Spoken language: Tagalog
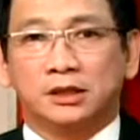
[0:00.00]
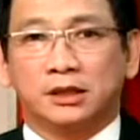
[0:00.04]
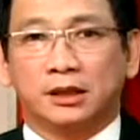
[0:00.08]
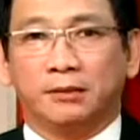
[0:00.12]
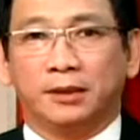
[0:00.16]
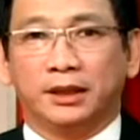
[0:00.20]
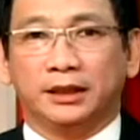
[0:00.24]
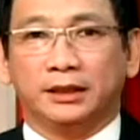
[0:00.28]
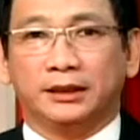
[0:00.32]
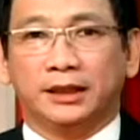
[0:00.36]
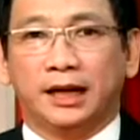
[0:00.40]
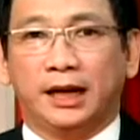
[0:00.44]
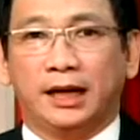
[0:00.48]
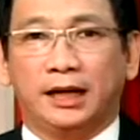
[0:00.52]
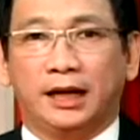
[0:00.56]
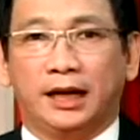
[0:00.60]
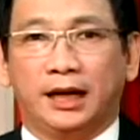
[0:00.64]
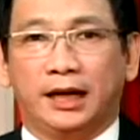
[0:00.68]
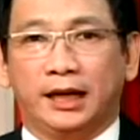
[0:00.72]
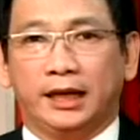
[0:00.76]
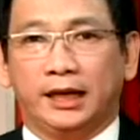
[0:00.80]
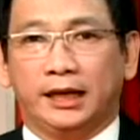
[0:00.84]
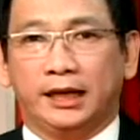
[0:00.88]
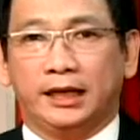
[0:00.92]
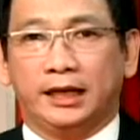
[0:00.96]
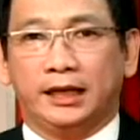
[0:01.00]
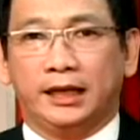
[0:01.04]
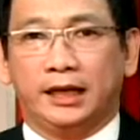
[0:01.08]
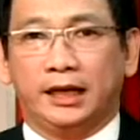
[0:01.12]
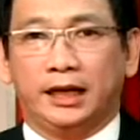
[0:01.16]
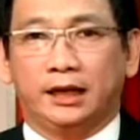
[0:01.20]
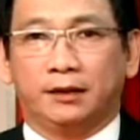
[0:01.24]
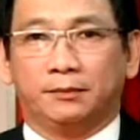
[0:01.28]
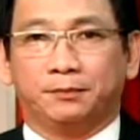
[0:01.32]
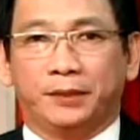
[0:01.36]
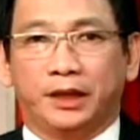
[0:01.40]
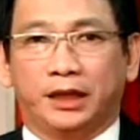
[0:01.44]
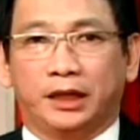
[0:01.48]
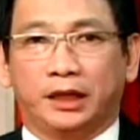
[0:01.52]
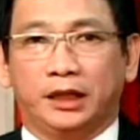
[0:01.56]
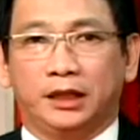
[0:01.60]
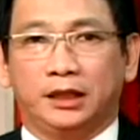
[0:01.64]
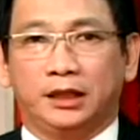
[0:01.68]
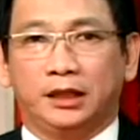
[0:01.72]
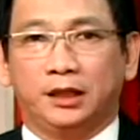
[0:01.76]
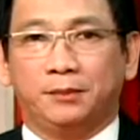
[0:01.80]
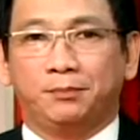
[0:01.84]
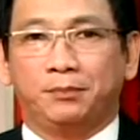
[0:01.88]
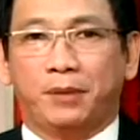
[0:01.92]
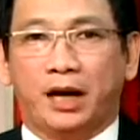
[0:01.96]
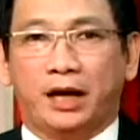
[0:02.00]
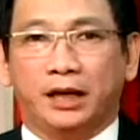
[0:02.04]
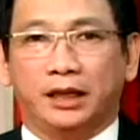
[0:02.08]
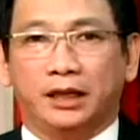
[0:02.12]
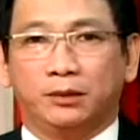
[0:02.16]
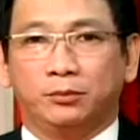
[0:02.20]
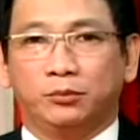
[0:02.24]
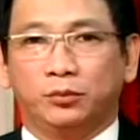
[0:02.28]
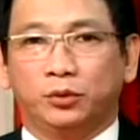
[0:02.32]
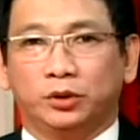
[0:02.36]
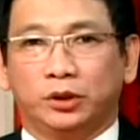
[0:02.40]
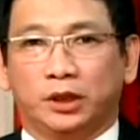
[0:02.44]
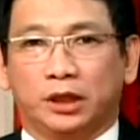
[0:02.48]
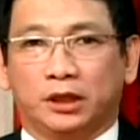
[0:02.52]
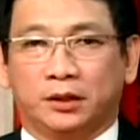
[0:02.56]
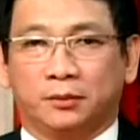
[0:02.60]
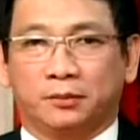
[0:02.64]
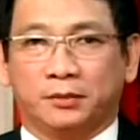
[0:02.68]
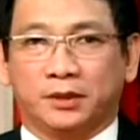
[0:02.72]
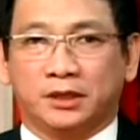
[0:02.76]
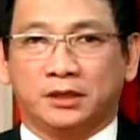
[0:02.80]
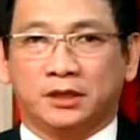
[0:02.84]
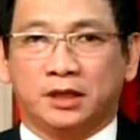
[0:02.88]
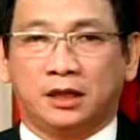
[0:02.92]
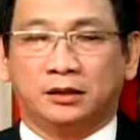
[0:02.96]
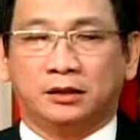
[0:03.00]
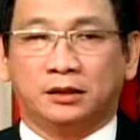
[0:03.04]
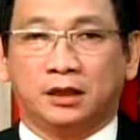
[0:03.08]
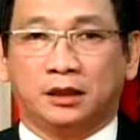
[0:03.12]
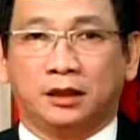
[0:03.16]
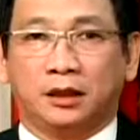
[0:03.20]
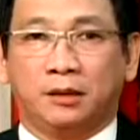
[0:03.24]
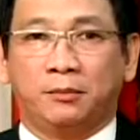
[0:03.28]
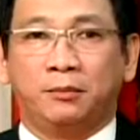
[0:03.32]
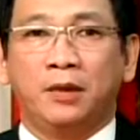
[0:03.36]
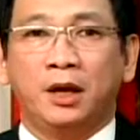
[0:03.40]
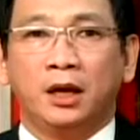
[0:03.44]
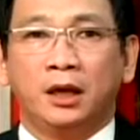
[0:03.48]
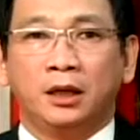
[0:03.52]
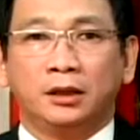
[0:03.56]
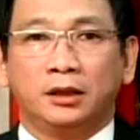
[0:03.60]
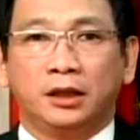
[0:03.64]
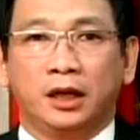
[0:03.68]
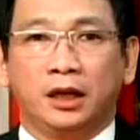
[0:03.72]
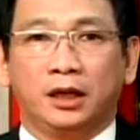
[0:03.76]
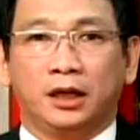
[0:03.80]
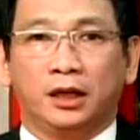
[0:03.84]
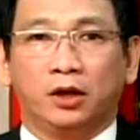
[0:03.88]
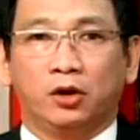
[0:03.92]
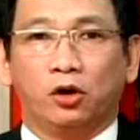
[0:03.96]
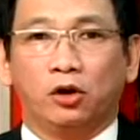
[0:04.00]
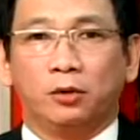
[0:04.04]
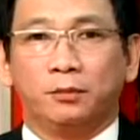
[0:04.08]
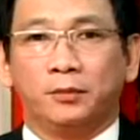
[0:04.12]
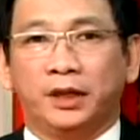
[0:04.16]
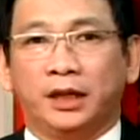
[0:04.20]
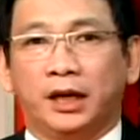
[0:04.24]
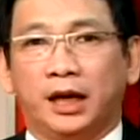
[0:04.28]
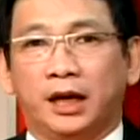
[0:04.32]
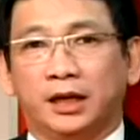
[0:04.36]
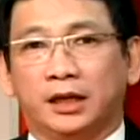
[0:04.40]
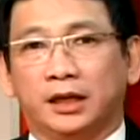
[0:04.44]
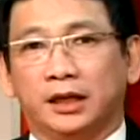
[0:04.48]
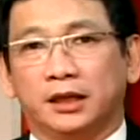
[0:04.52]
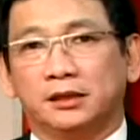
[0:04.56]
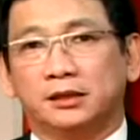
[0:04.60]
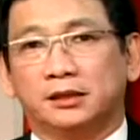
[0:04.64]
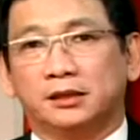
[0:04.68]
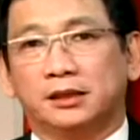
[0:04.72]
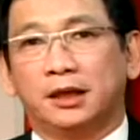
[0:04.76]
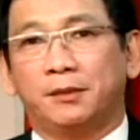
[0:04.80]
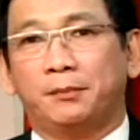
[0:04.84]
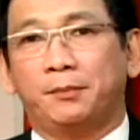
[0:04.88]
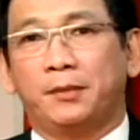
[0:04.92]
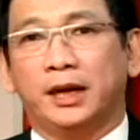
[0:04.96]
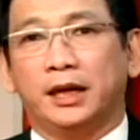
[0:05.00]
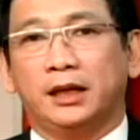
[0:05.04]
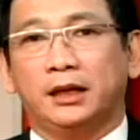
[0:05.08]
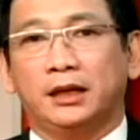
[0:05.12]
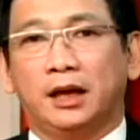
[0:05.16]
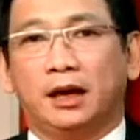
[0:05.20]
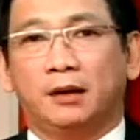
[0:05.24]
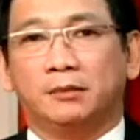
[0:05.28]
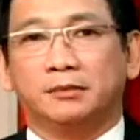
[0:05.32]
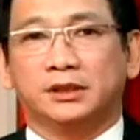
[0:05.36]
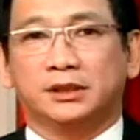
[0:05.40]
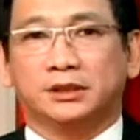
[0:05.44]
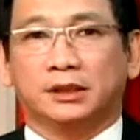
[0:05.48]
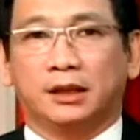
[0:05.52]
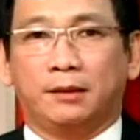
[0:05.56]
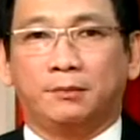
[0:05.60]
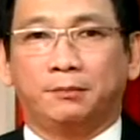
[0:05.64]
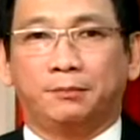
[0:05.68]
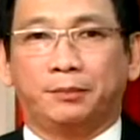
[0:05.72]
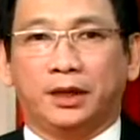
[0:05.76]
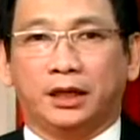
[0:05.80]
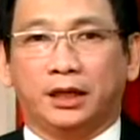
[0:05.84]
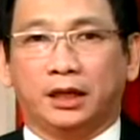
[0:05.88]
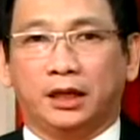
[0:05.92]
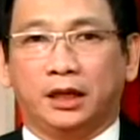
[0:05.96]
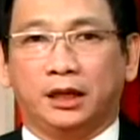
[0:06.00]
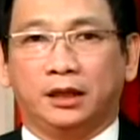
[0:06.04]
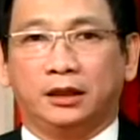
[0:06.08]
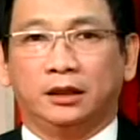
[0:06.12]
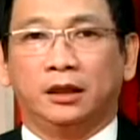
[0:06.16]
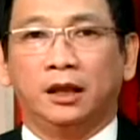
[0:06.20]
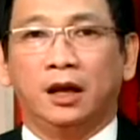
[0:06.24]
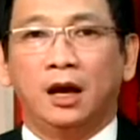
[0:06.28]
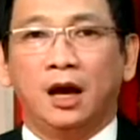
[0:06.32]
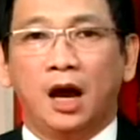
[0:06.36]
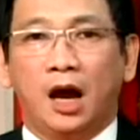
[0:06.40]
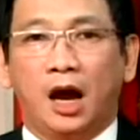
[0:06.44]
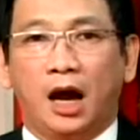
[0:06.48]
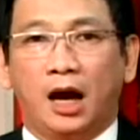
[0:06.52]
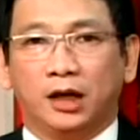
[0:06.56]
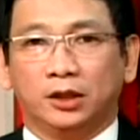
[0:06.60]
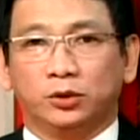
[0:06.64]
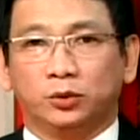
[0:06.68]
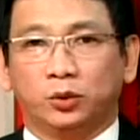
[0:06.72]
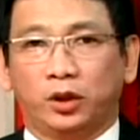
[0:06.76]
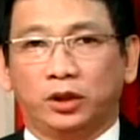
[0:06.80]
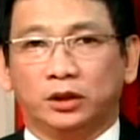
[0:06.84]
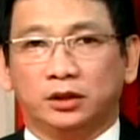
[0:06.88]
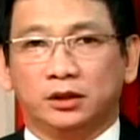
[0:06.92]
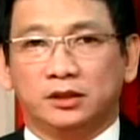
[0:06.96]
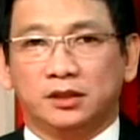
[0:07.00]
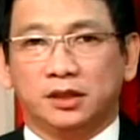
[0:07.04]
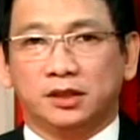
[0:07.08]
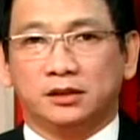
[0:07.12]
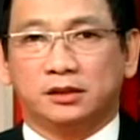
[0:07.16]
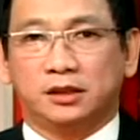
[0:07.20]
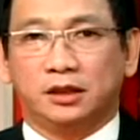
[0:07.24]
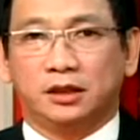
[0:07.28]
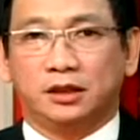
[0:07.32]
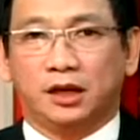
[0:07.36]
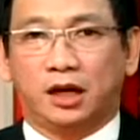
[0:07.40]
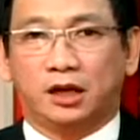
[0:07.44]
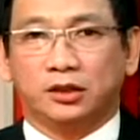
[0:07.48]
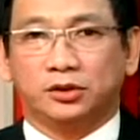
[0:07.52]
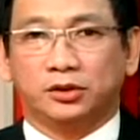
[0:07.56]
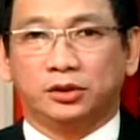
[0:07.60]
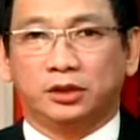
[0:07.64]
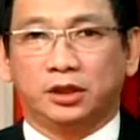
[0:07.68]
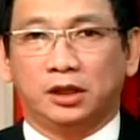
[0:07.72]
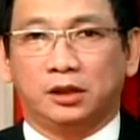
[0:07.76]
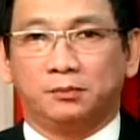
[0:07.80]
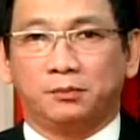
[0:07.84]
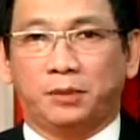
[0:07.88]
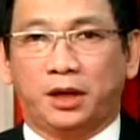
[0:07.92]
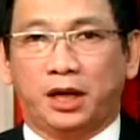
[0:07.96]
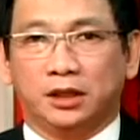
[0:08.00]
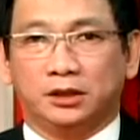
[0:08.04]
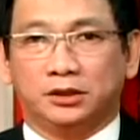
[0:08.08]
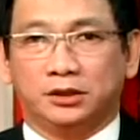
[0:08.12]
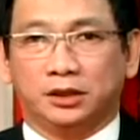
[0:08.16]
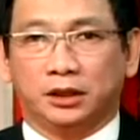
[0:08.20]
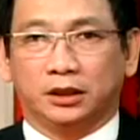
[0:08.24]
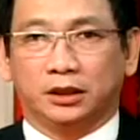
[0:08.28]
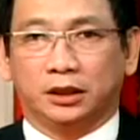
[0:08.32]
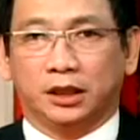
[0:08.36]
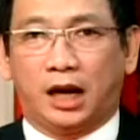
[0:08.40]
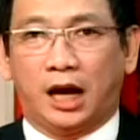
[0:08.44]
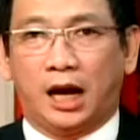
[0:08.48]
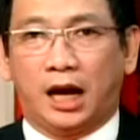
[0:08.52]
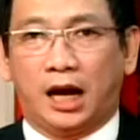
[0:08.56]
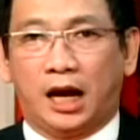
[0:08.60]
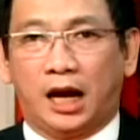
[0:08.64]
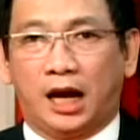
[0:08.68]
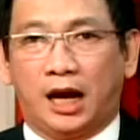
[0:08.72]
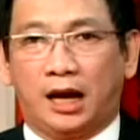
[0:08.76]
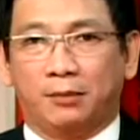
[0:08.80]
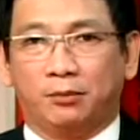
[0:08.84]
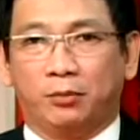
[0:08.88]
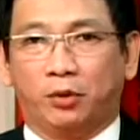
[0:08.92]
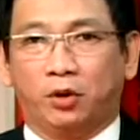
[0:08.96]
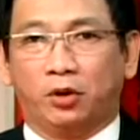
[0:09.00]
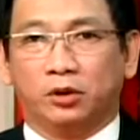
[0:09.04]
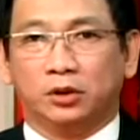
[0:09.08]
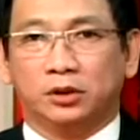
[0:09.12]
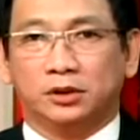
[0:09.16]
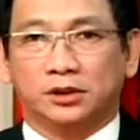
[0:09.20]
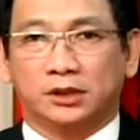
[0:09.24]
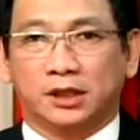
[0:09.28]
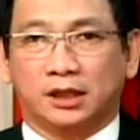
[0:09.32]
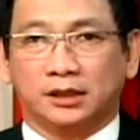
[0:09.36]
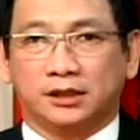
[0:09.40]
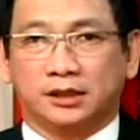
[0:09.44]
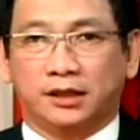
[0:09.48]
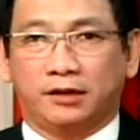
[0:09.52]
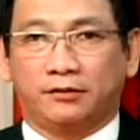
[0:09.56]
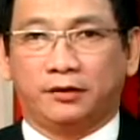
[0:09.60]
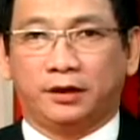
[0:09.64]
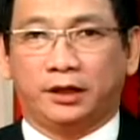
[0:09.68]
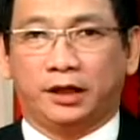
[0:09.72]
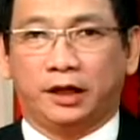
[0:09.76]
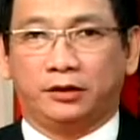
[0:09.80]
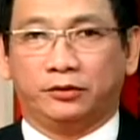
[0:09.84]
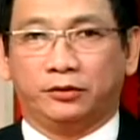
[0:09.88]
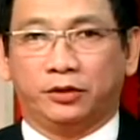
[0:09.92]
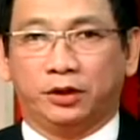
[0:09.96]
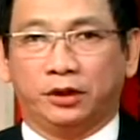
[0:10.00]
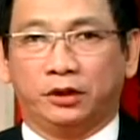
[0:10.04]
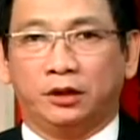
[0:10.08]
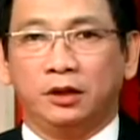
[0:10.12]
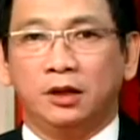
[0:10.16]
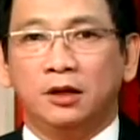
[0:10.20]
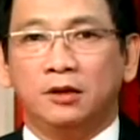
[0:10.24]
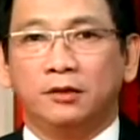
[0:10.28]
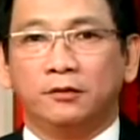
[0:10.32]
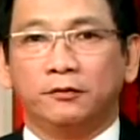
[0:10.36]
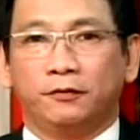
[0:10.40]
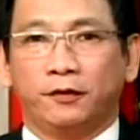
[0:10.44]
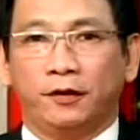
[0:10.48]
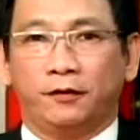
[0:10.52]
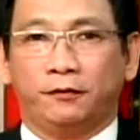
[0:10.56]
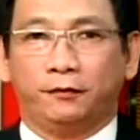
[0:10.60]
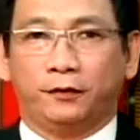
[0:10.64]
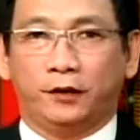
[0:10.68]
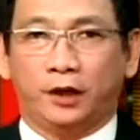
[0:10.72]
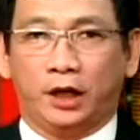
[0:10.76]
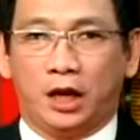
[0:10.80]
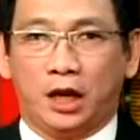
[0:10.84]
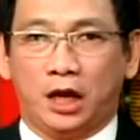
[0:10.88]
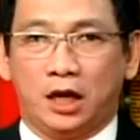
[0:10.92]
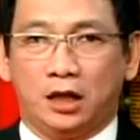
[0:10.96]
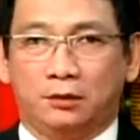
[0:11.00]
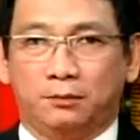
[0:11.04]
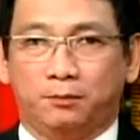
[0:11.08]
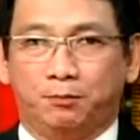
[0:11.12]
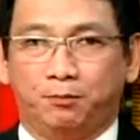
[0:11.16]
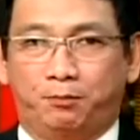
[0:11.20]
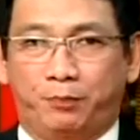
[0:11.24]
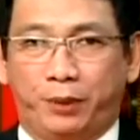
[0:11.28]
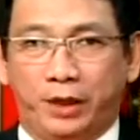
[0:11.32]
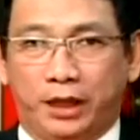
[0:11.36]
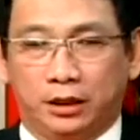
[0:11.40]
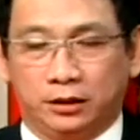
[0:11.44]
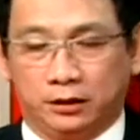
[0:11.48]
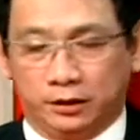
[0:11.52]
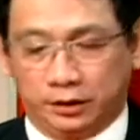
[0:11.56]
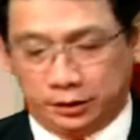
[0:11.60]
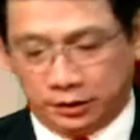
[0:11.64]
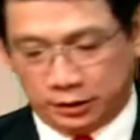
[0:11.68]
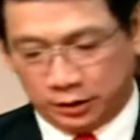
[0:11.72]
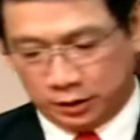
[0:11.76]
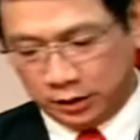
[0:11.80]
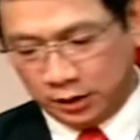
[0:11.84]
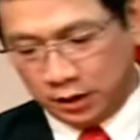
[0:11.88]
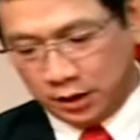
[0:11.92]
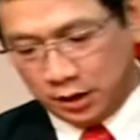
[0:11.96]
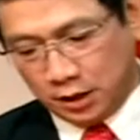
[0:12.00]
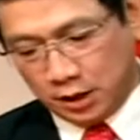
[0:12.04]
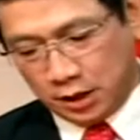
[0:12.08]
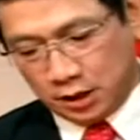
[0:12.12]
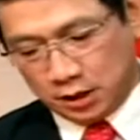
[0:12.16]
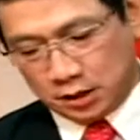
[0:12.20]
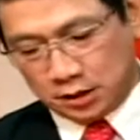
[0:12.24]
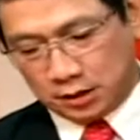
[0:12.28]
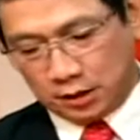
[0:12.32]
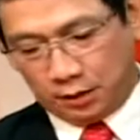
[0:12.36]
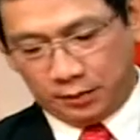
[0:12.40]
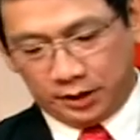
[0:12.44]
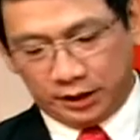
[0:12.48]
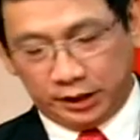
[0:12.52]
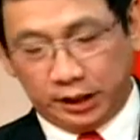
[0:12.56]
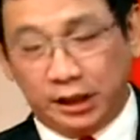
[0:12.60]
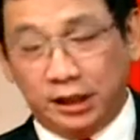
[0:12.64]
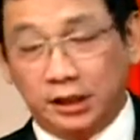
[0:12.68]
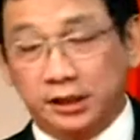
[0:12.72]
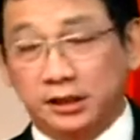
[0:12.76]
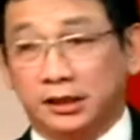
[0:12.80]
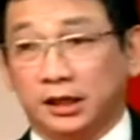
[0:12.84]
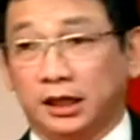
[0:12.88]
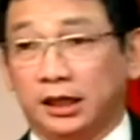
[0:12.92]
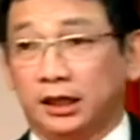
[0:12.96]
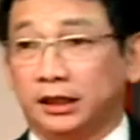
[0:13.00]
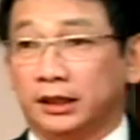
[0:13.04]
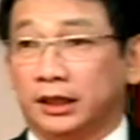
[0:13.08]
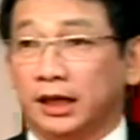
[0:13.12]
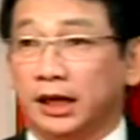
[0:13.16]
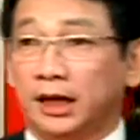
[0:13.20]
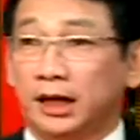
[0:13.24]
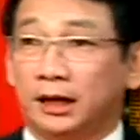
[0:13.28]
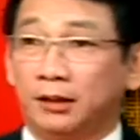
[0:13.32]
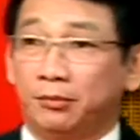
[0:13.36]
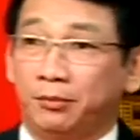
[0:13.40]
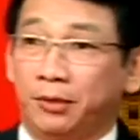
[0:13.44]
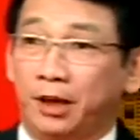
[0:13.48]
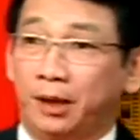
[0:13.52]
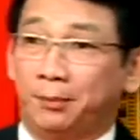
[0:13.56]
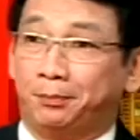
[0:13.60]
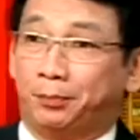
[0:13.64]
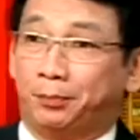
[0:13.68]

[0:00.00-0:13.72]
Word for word: Samantala, iginiit pa rin ni Bayan Muna Representative Nery Colmenares na may lamsam pa rin ang 2016 national budget na aabot sa 758 billion. Sa madaling salita,